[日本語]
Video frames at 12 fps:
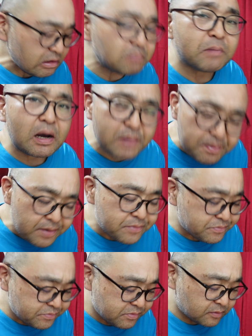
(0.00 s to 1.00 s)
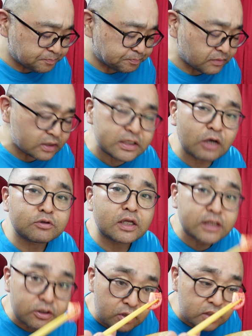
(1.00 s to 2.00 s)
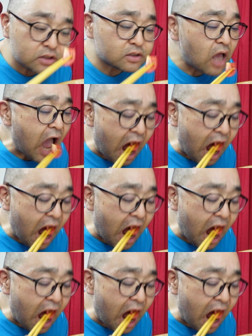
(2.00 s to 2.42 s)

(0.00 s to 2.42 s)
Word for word: ら。まあ最後デザートです。